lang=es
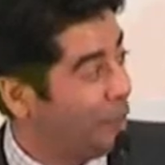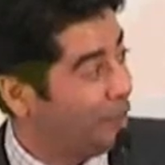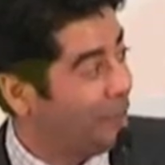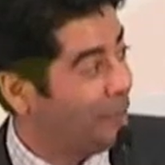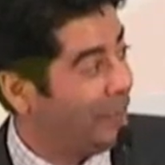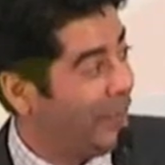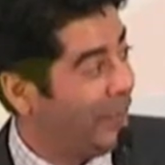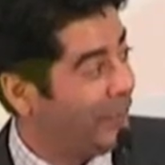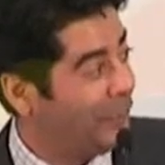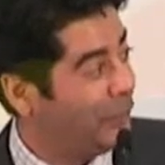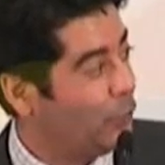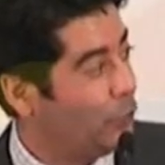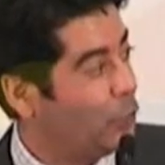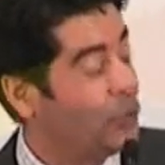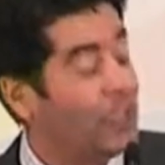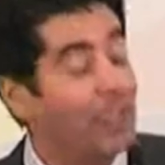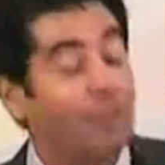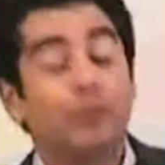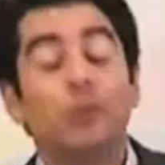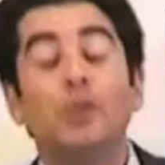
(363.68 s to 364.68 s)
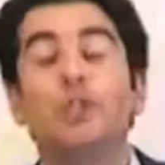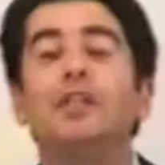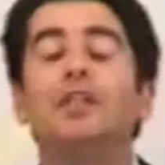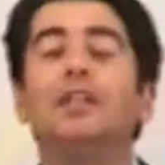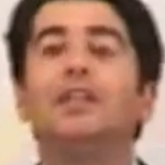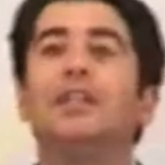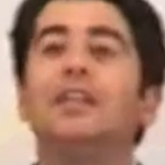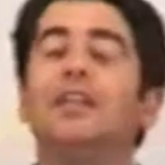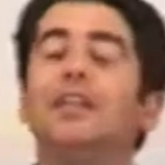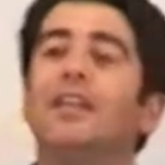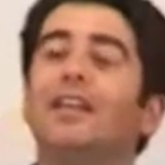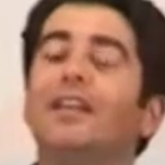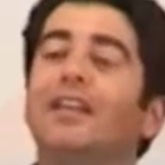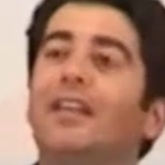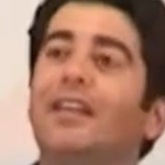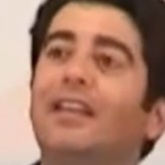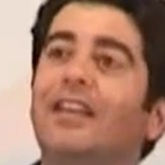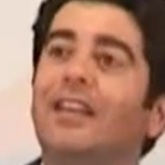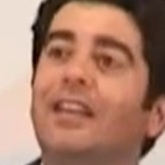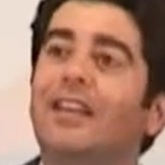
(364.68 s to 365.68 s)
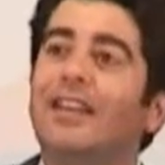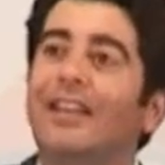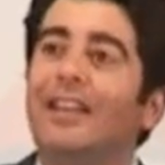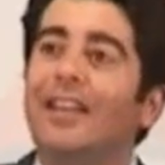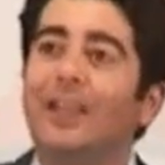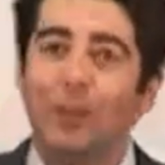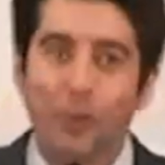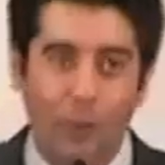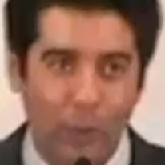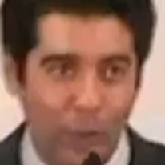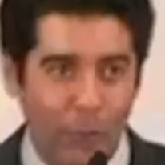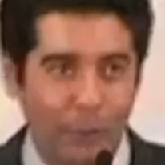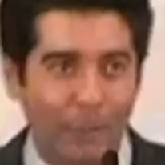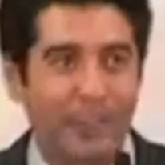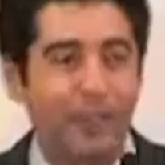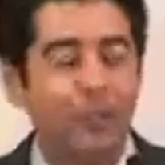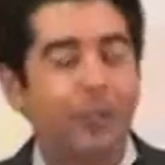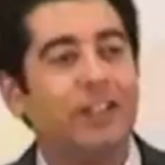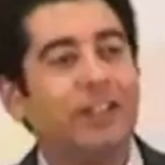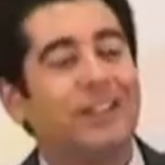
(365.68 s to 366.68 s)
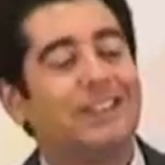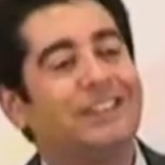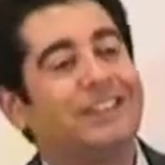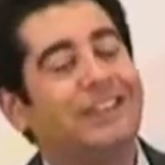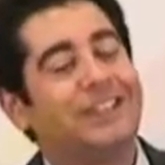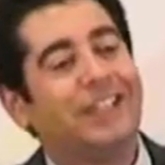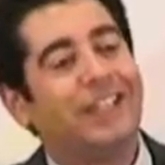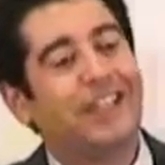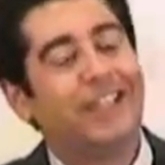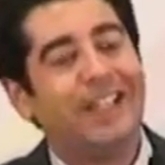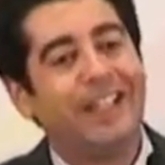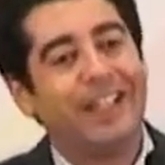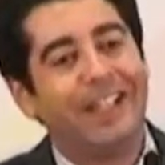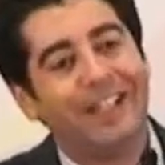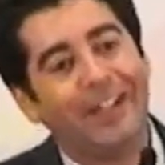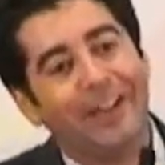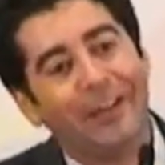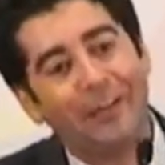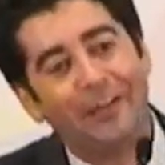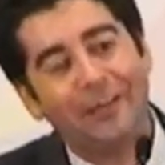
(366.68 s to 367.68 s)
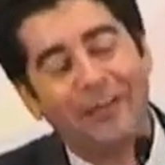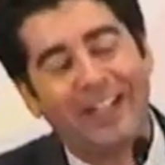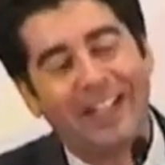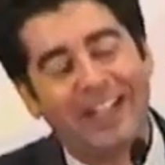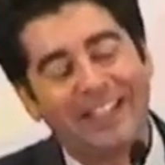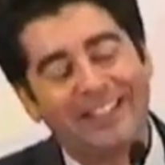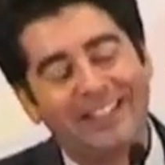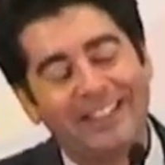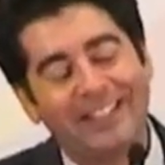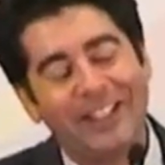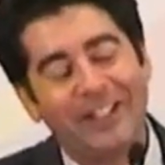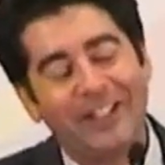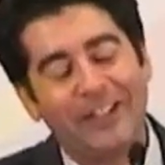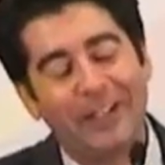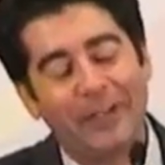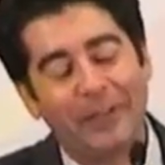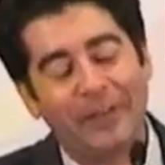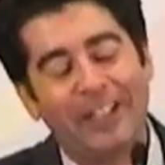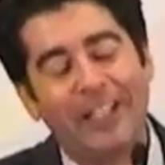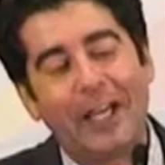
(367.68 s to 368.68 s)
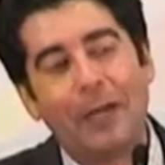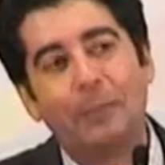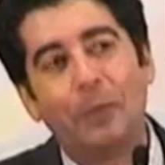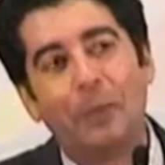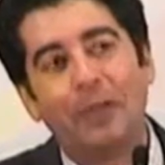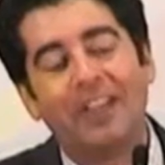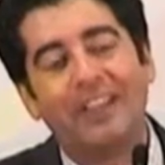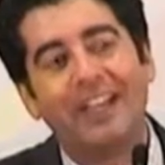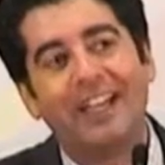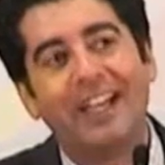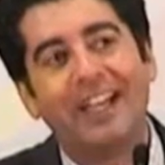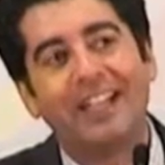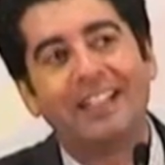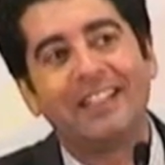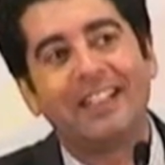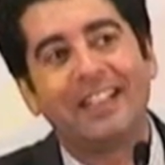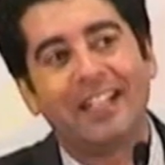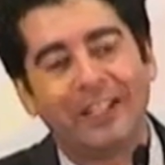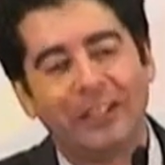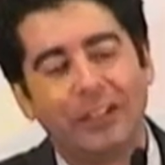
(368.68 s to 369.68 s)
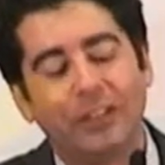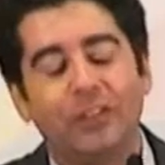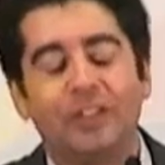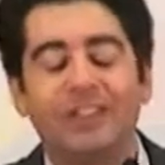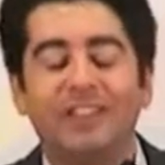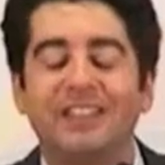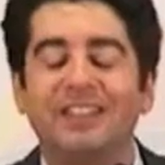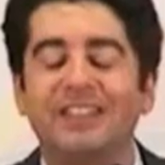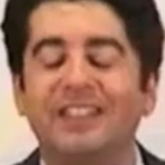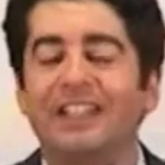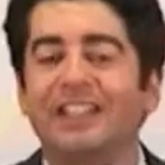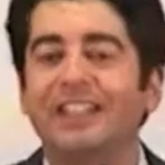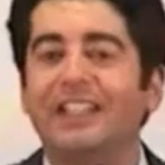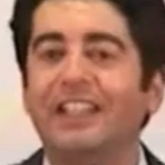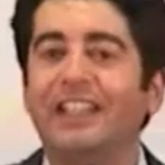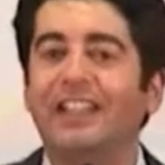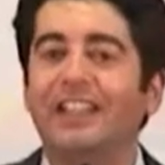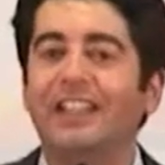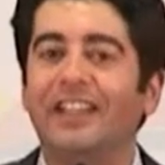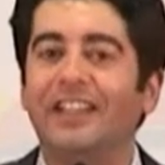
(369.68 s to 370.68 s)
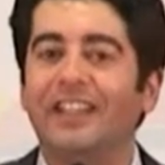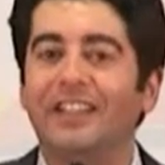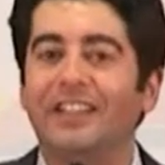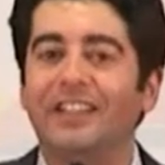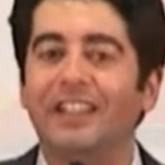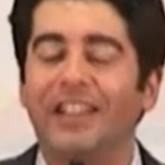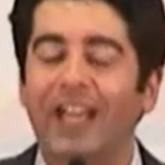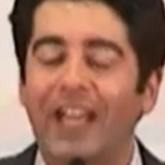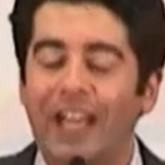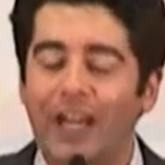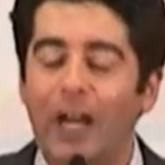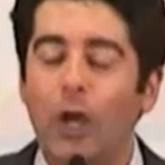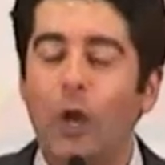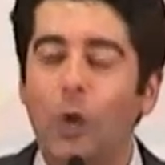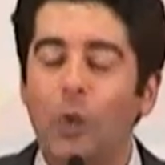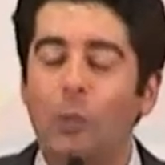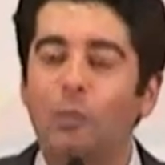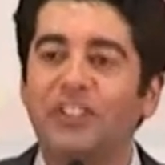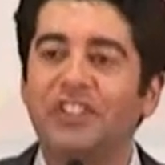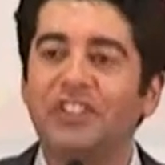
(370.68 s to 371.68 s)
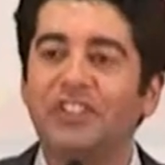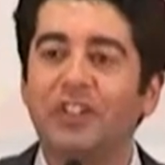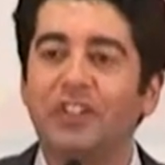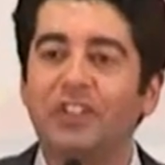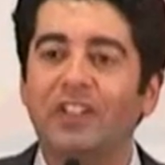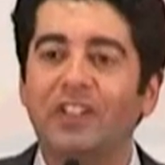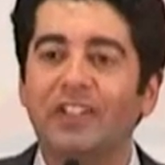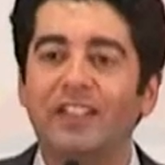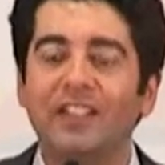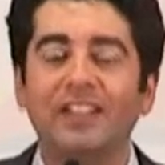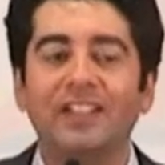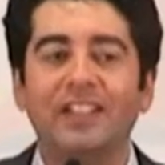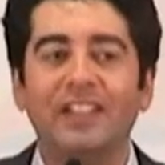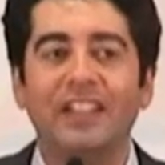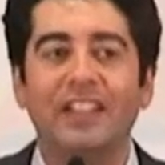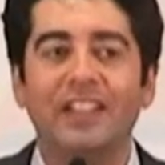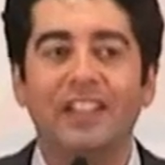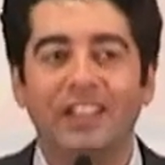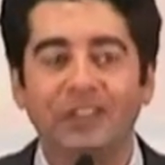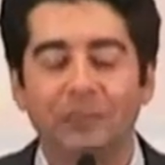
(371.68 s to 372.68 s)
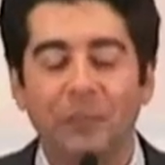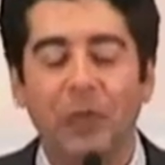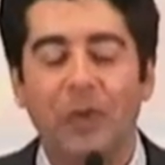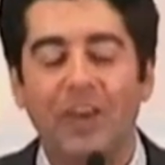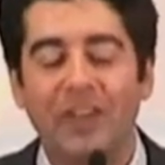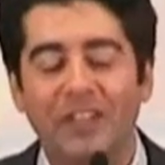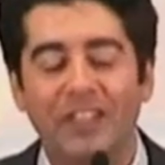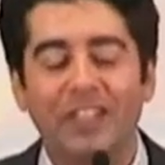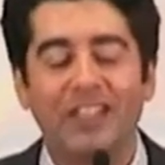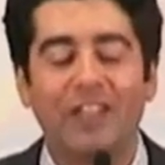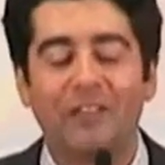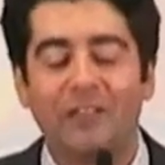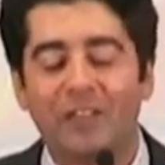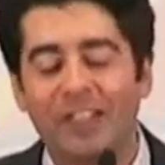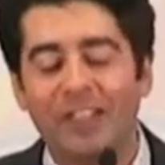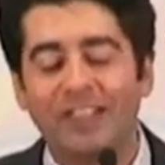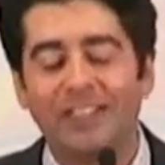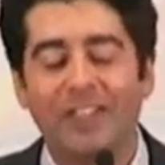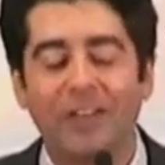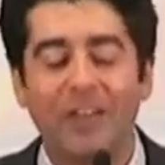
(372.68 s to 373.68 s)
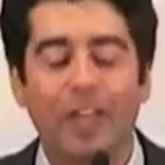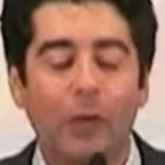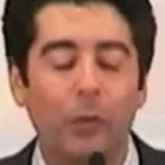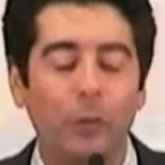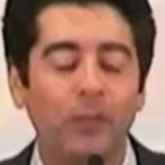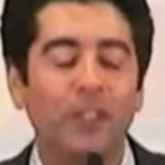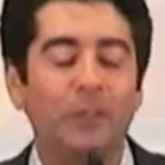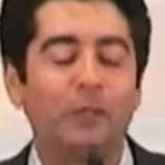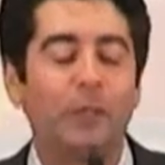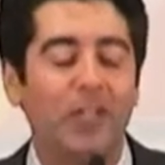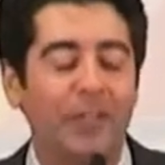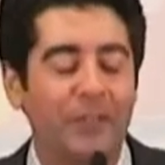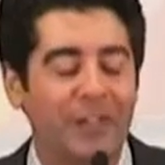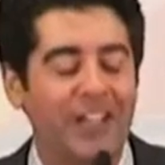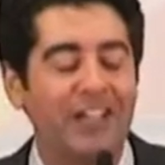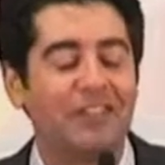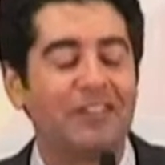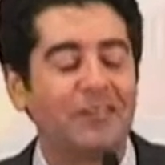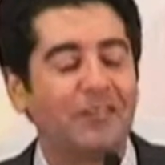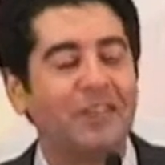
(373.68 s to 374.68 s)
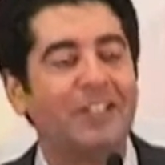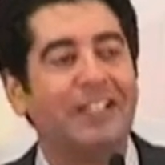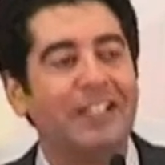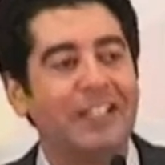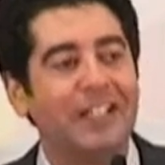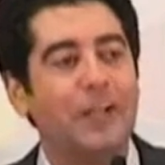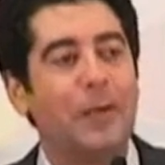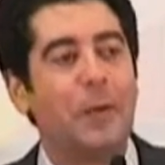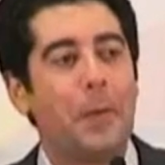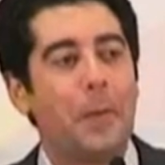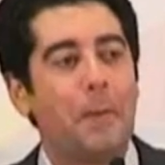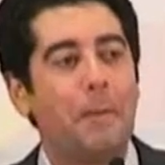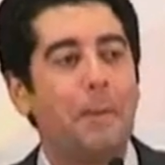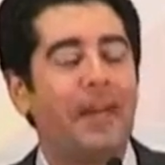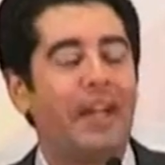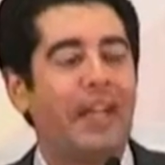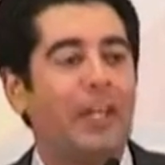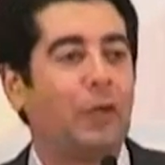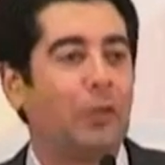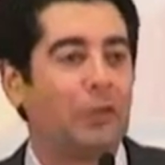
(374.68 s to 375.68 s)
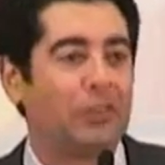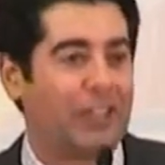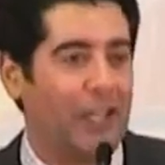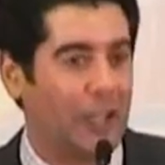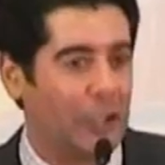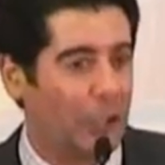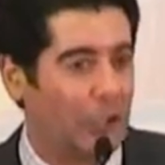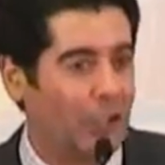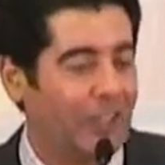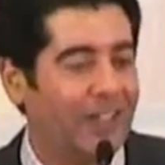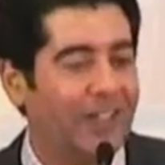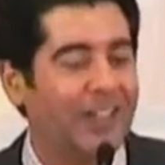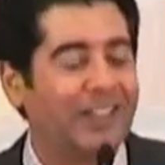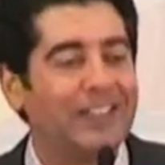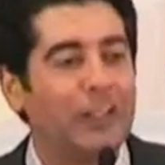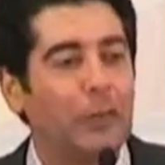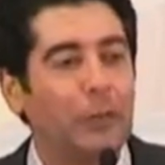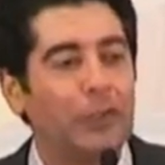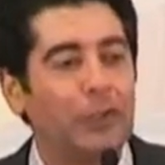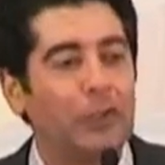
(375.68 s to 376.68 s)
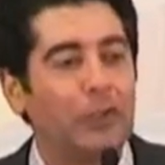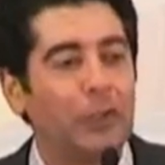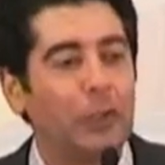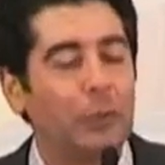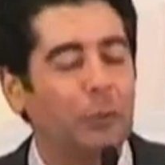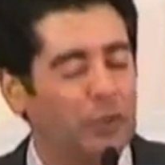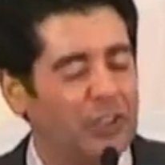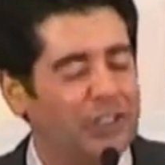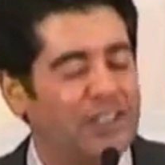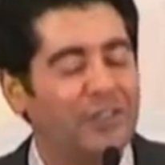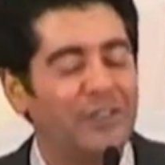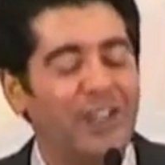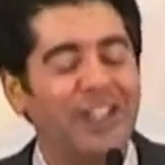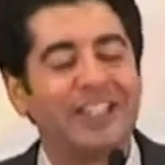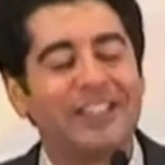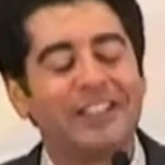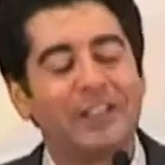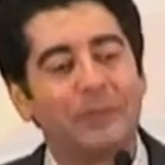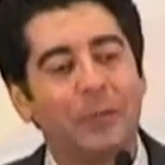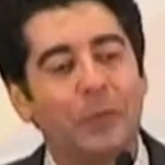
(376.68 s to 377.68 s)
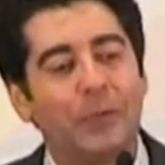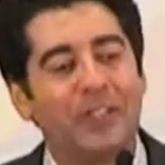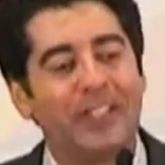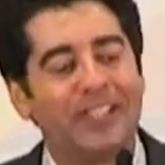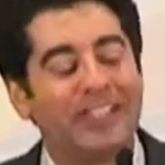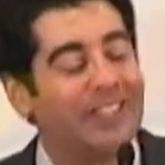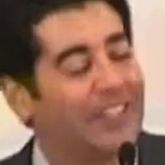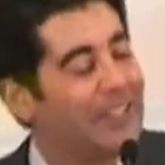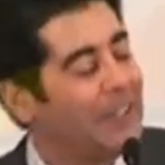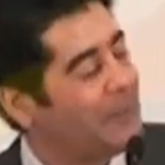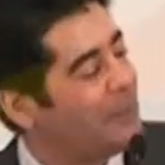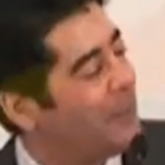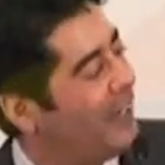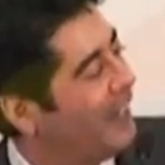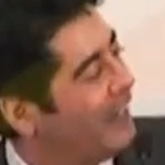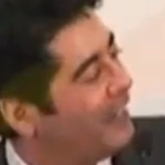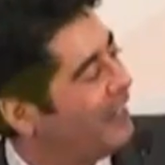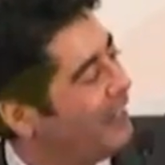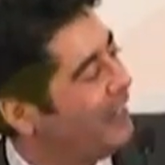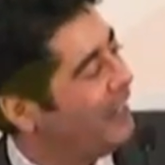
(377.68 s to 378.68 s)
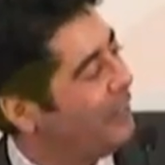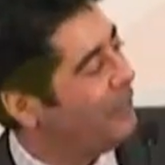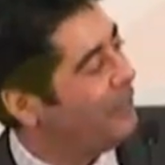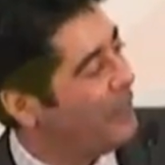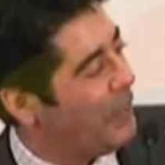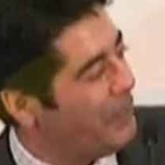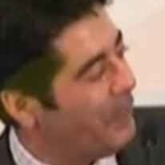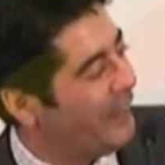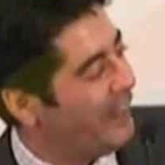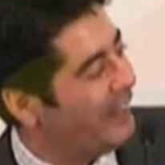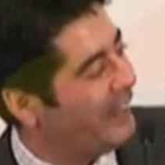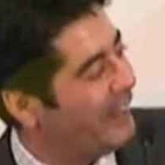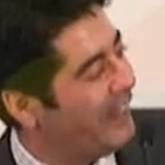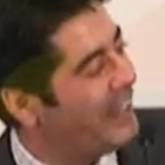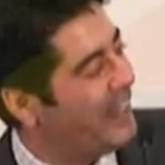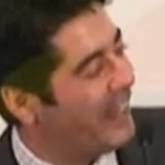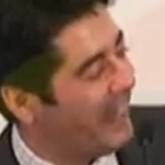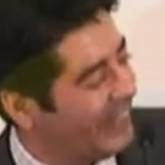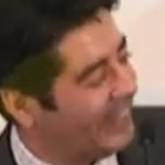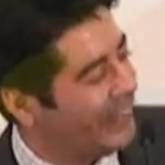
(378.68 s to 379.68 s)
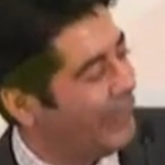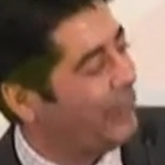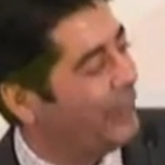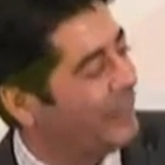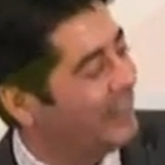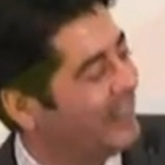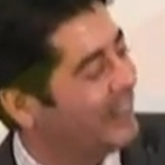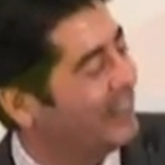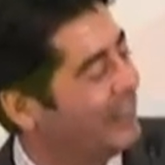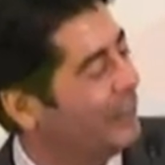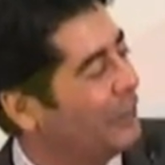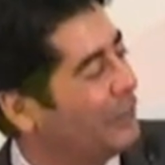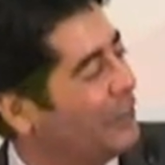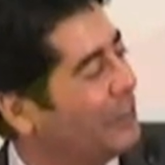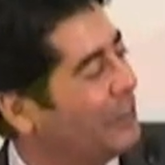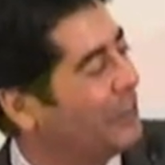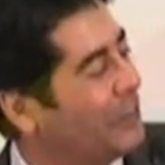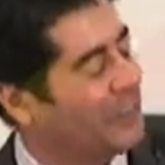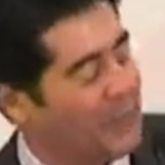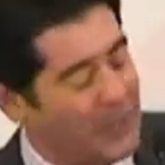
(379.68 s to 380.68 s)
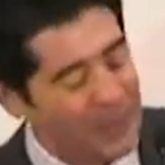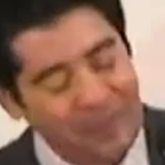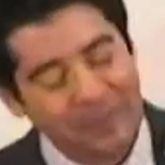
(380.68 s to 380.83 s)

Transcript: me entusiasmo y luego no paro. Así que um, gracias de verdad por dedicar este ratito esta tarde, eh, dejar las ocupaciones y probablemente también si hay algún tiempo libre a la familia para encontrarnos en este auditorio. Muchísimas gracias por venir. Paquita, bienvenida y encantado de tenerte con nosotros.